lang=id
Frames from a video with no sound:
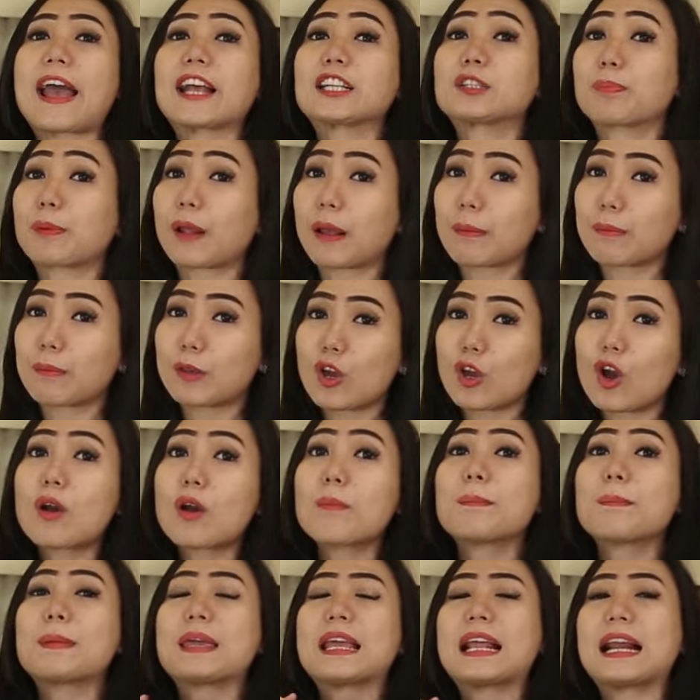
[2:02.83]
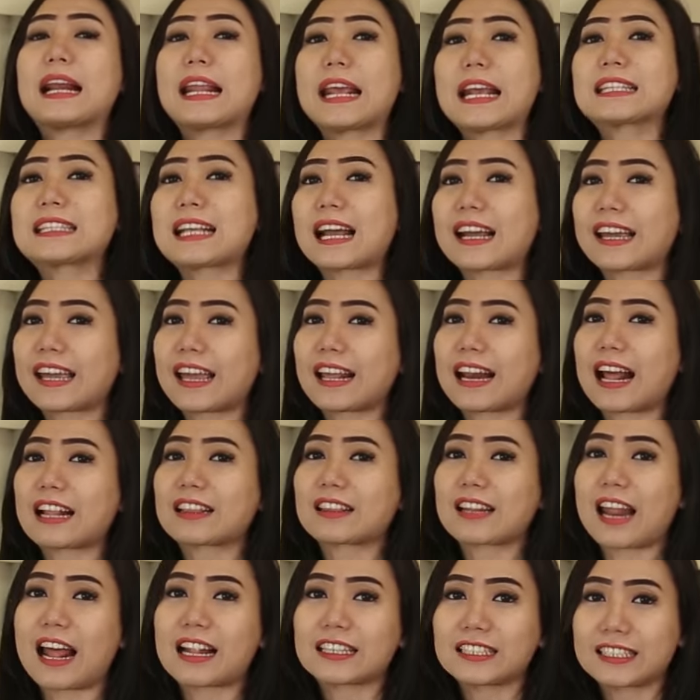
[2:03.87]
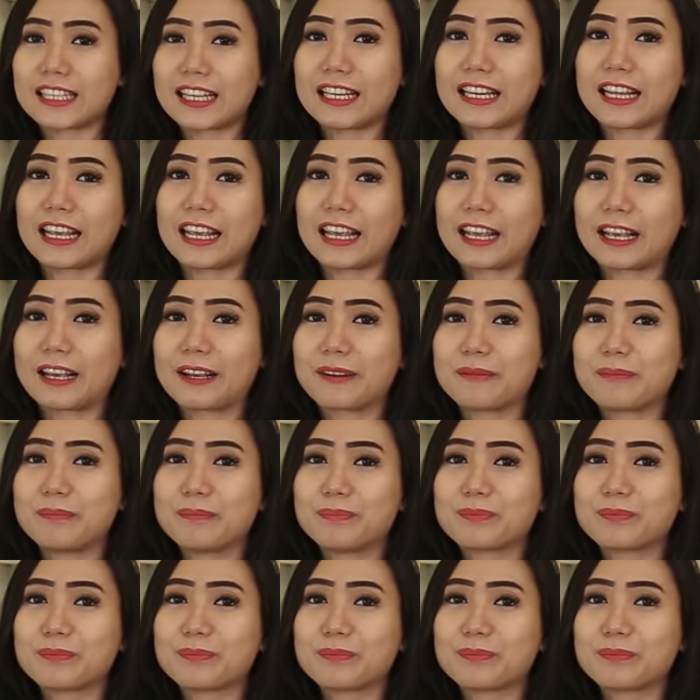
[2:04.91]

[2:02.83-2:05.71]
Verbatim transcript: HS Premium milik Sakera Trans ini.